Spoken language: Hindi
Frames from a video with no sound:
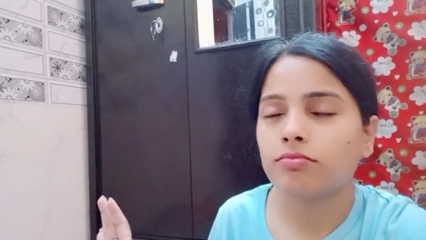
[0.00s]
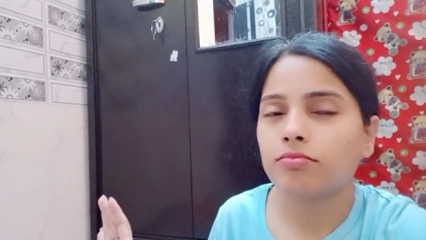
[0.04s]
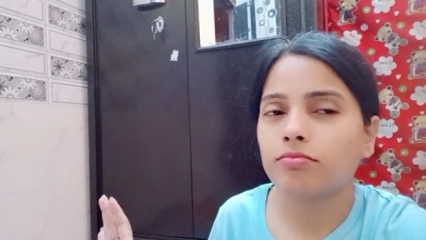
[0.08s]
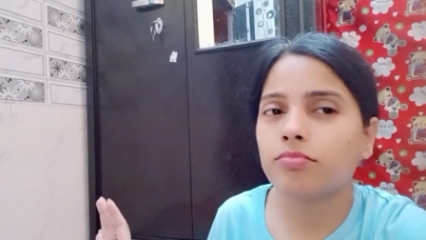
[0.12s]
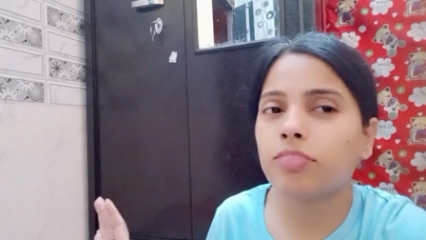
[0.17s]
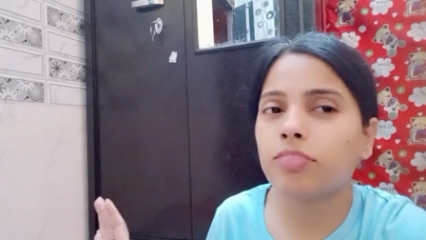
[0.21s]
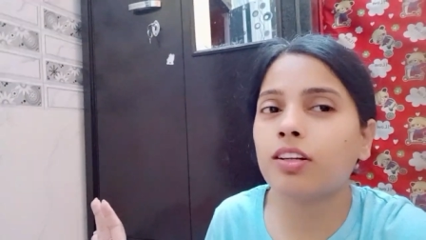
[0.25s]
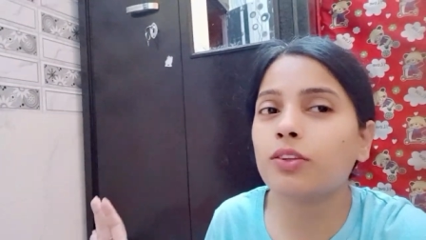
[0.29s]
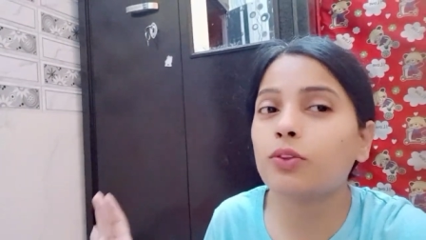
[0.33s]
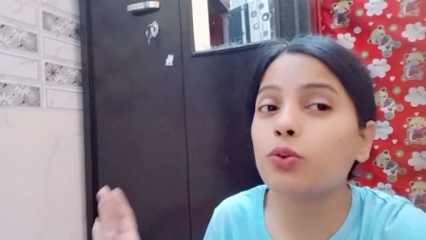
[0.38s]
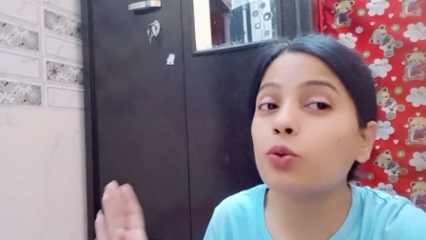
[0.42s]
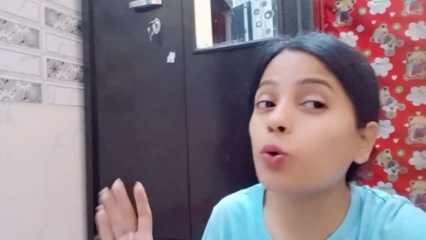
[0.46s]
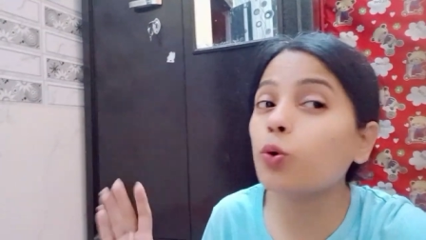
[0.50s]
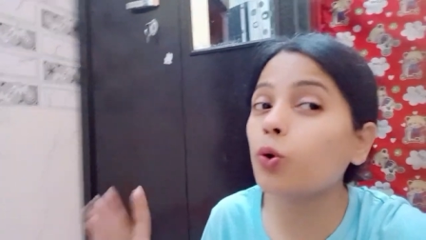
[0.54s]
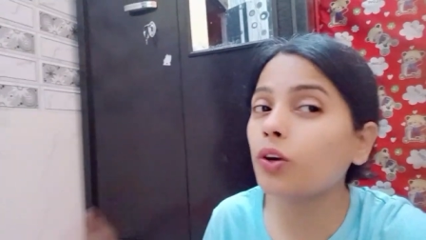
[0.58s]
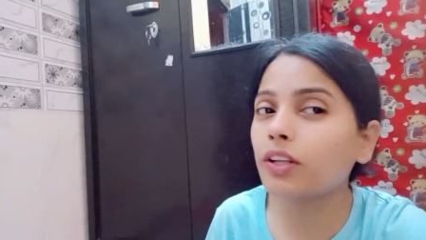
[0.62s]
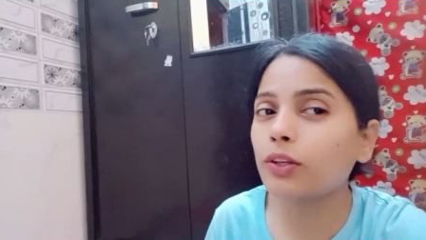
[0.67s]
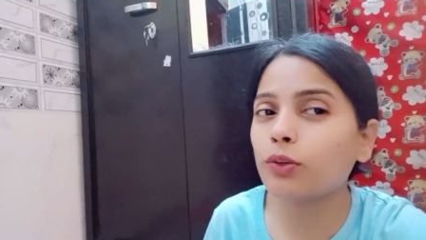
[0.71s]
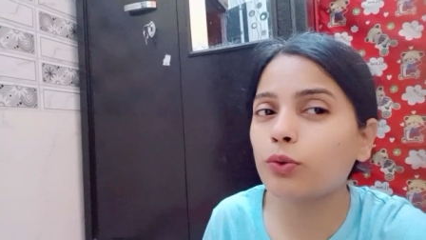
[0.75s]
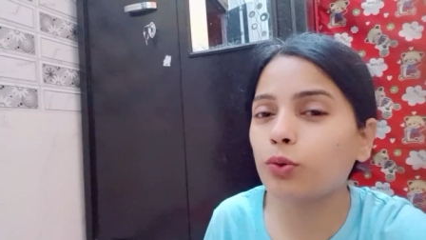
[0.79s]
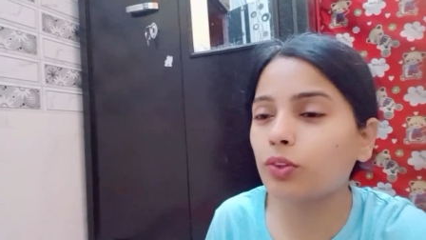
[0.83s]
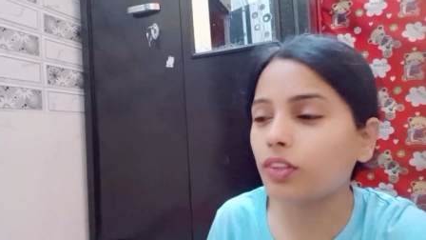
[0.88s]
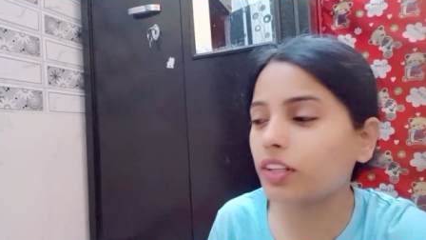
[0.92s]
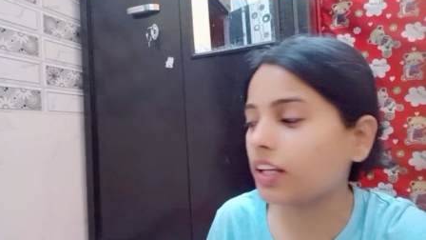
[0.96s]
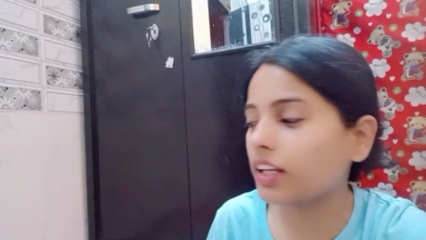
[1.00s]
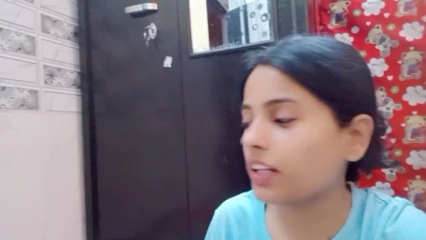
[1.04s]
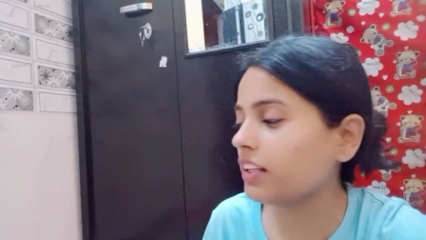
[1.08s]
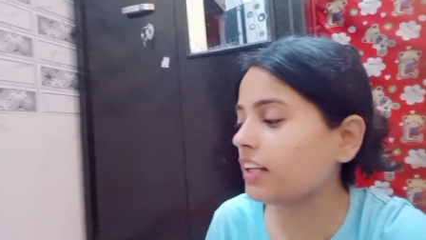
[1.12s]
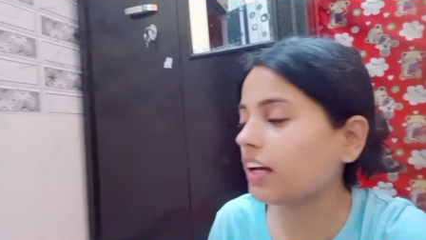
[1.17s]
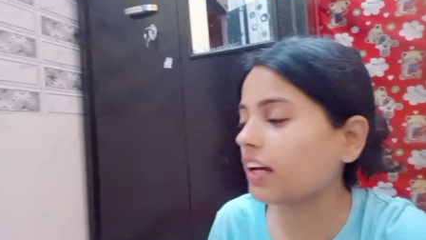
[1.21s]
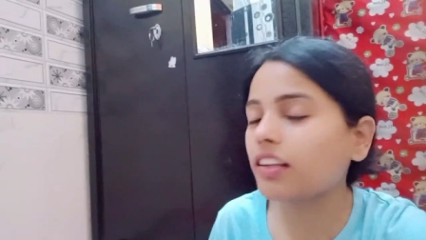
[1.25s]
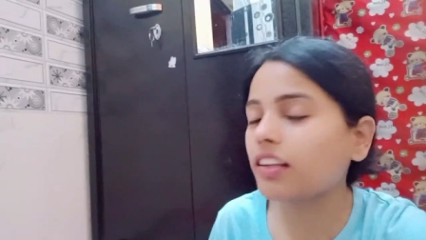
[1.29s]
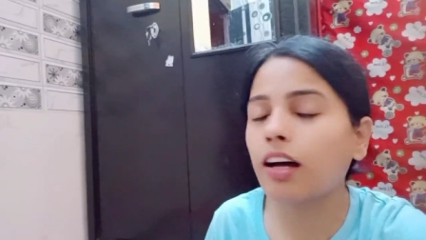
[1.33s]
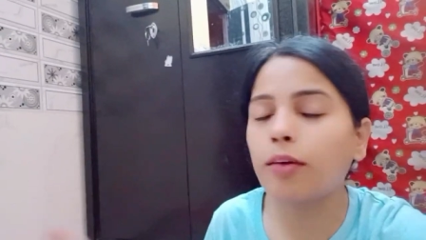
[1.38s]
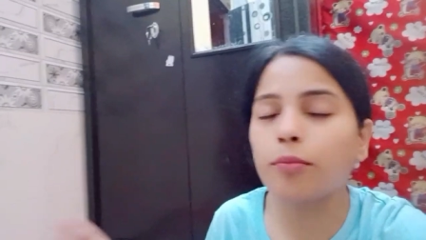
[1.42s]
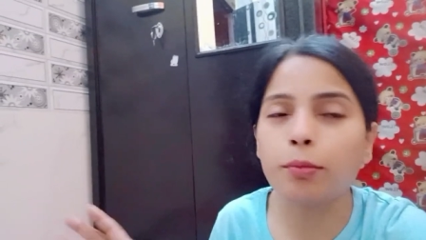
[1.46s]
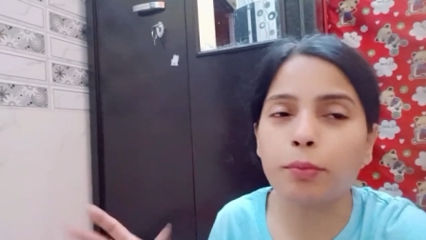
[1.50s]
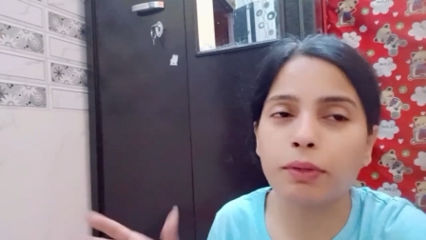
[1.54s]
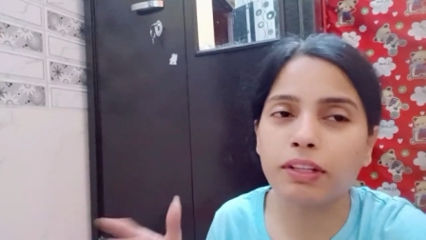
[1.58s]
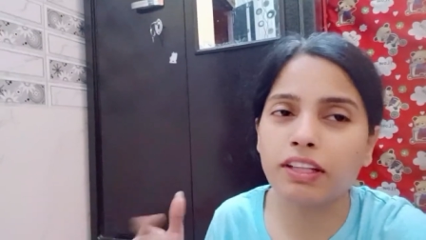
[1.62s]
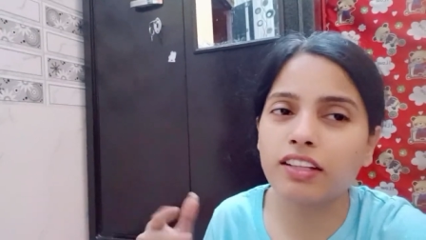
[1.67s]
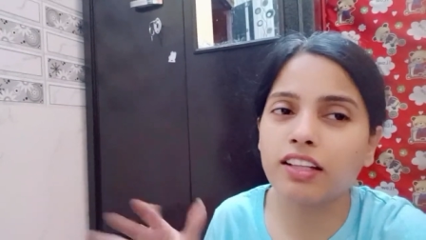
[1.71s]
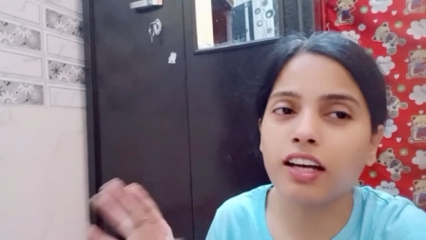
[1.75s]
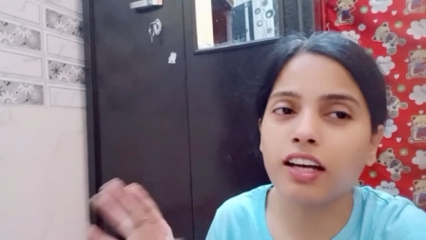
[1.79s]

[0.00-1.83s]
दो इनको दे दिया था हमें पता